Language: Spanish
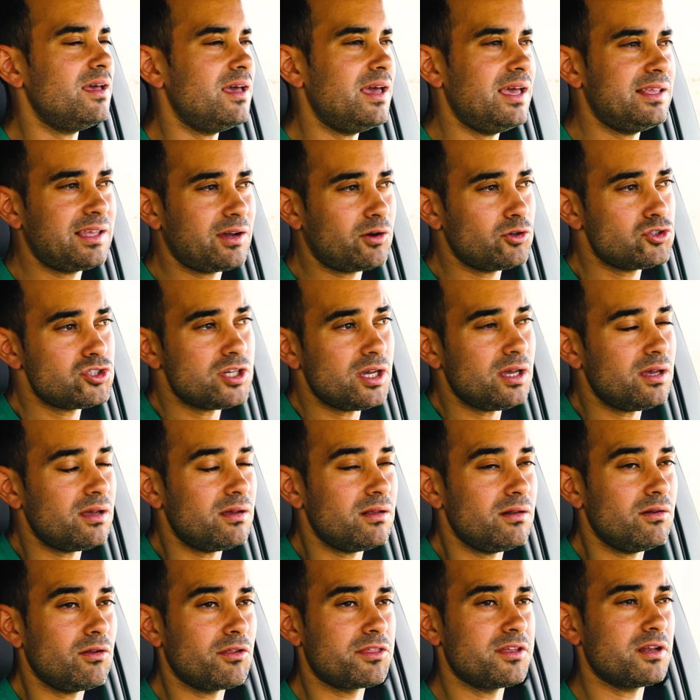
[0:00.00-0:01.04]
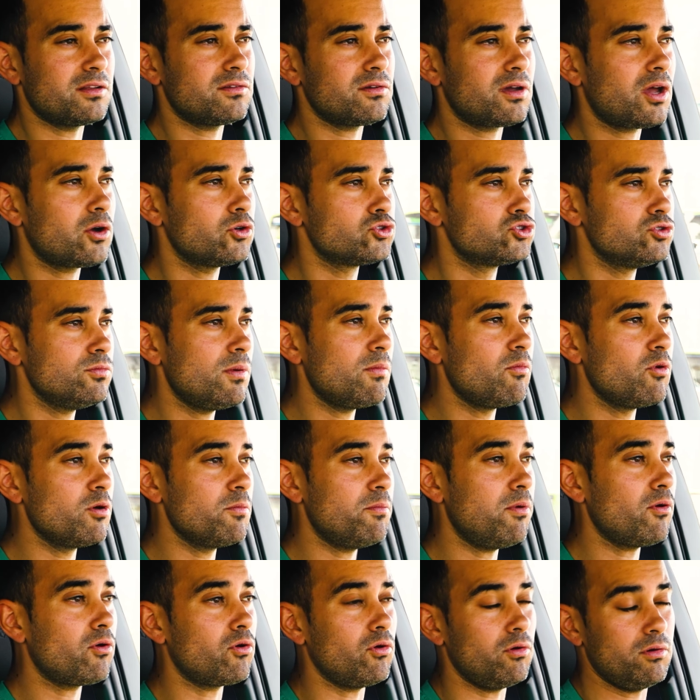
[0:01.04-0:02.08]
este coche, lo cierto es que consume muy
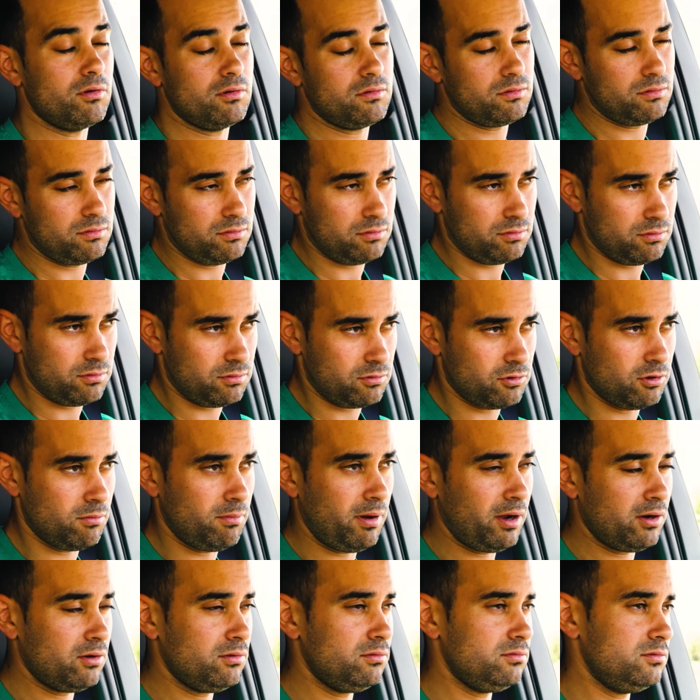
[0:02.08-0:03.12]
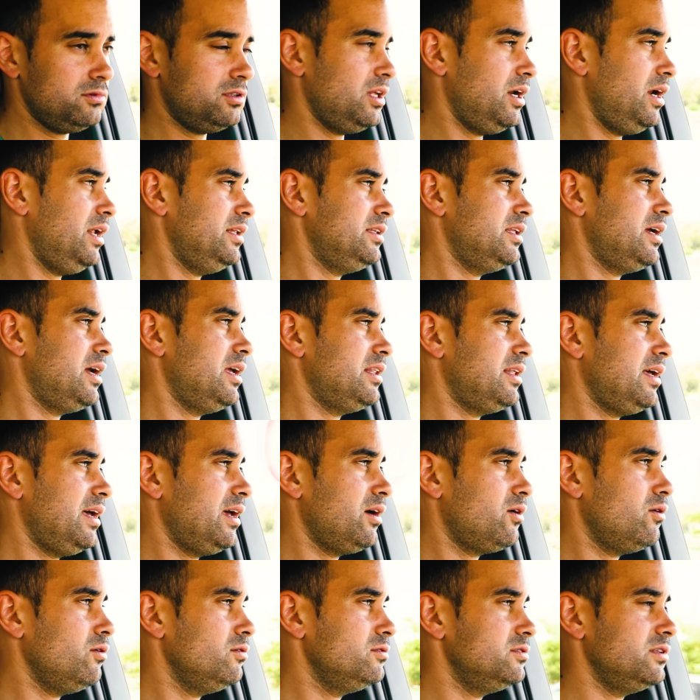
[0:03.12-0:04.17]
poco. No en vano, tiene la etiqueta
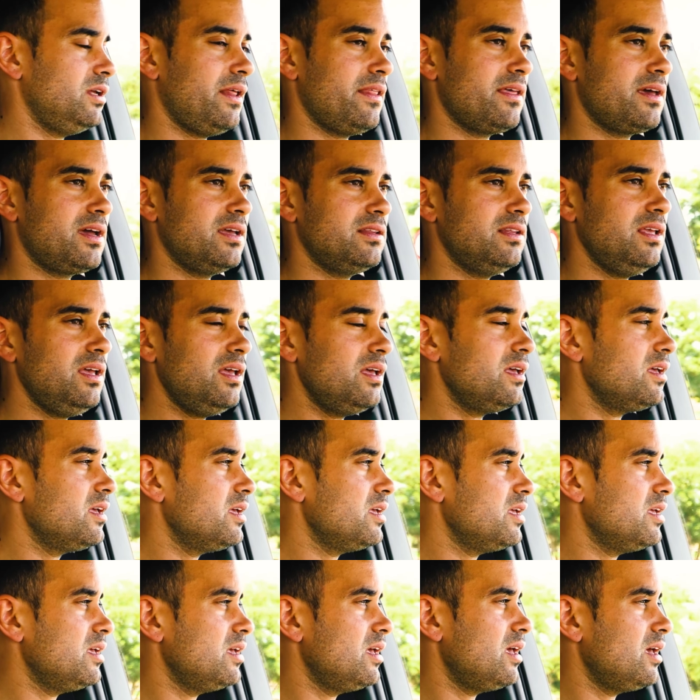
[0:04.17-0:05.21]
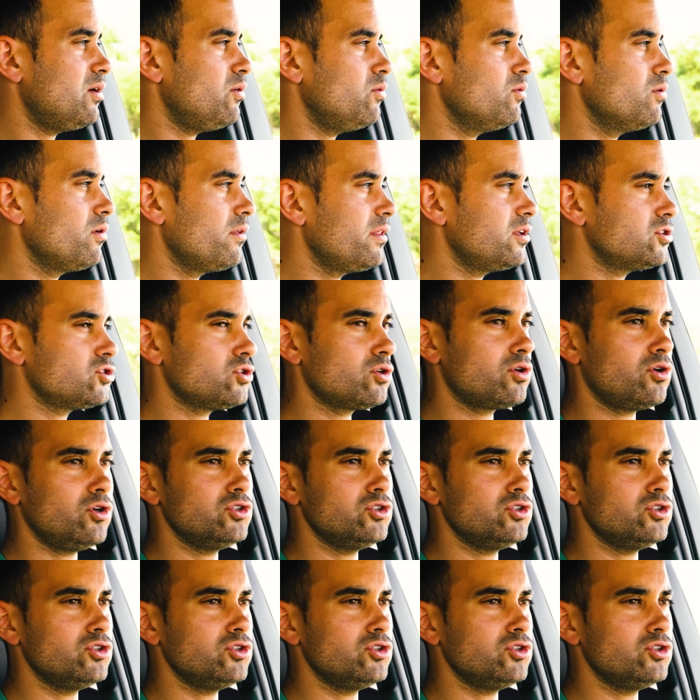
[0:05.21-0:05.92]
Eco de la DGT y es uno de esos